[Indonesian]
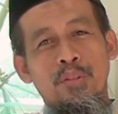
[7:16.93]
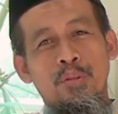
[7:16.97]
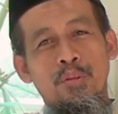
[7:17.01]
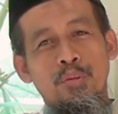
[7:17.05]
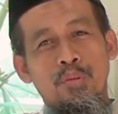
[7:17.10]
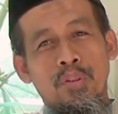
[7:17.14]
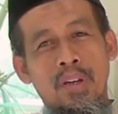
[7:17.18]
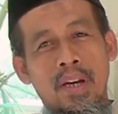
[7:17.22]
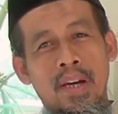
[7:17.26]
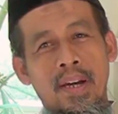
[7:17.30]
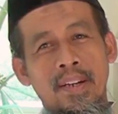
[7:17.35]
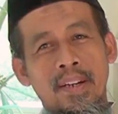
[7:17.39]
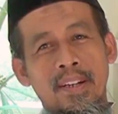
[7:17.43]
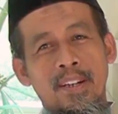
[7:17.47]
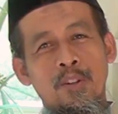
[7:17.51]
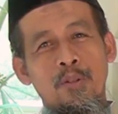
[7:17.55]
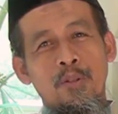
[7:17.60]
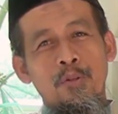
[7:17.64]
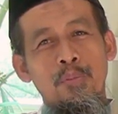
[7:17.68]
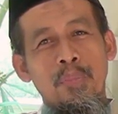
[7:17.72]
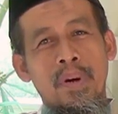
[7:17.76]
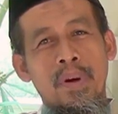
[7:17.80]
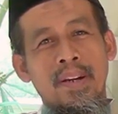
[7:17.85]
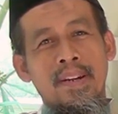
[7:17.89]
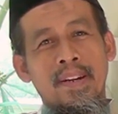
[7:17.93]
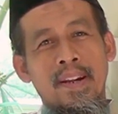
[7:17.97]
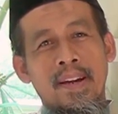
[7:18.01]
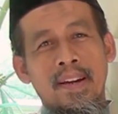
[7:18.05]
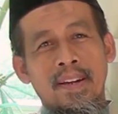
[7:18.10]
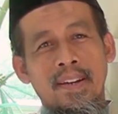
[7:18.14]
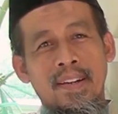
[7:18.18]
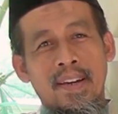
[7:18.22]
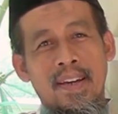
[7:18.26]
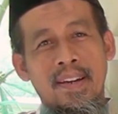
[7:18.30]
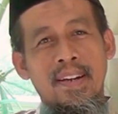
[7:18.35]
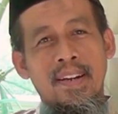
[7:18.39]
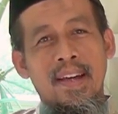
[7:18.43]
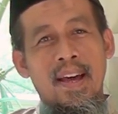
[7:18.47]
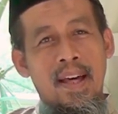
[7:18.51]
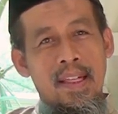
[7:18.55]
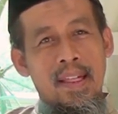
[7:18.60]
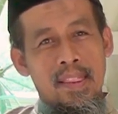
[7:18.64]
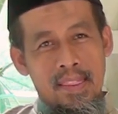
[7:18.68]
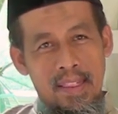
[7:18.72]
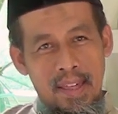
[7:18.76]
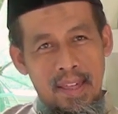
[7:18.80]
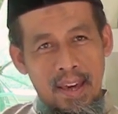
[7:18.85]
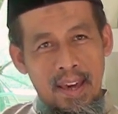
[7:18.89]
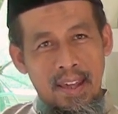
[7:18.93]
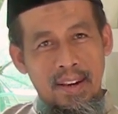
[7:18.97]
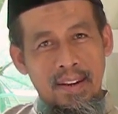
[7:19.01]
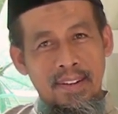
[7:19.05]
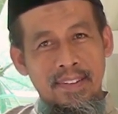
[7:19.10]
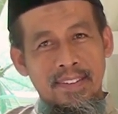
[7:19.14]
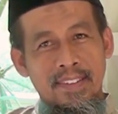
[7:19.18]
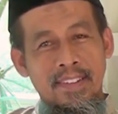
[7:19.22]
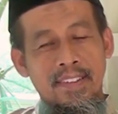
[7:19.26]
juga dikumandangkan azan.